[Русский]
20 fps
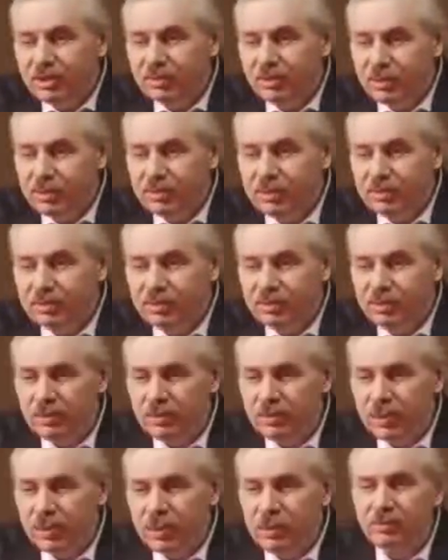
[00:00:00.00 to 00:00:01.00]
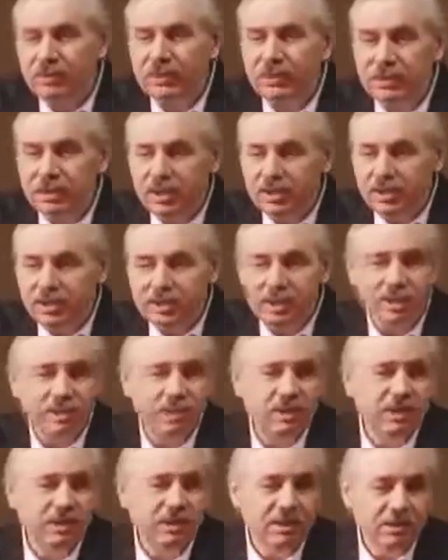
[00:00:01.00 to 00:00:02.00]
способ официально,
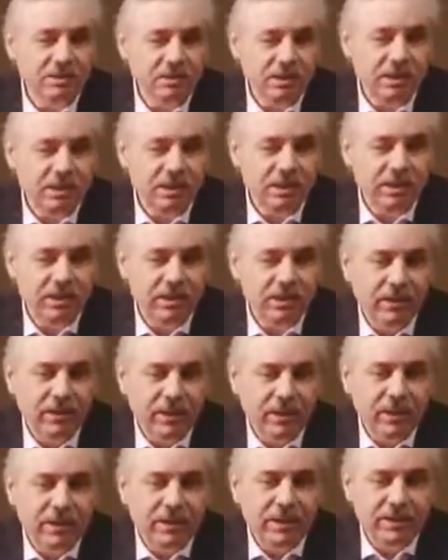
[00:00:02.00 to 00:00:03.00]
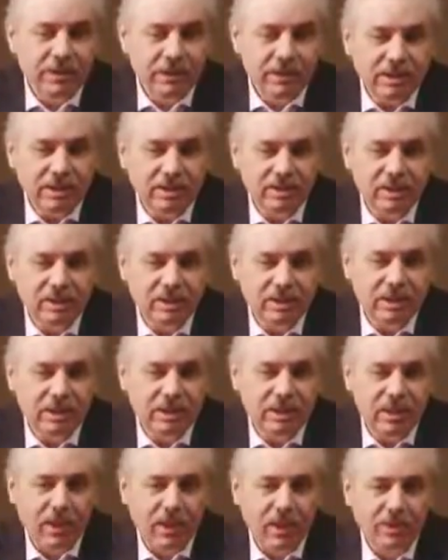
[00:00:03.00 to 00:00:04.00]
согласно Конституции, действовать
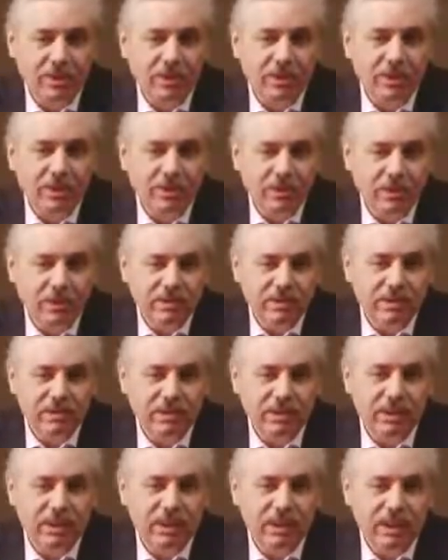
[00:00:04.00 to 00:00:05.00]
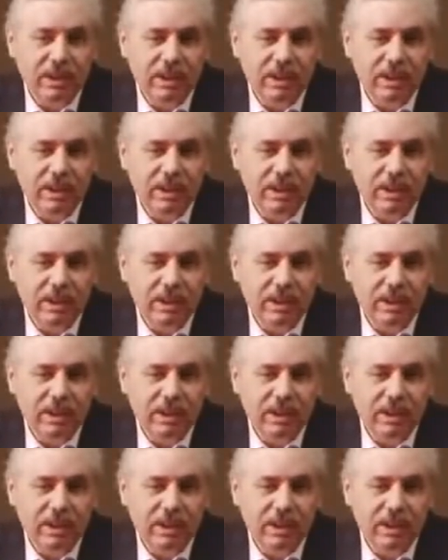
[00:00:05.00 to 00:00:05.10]
так, чтобы подставить свои э,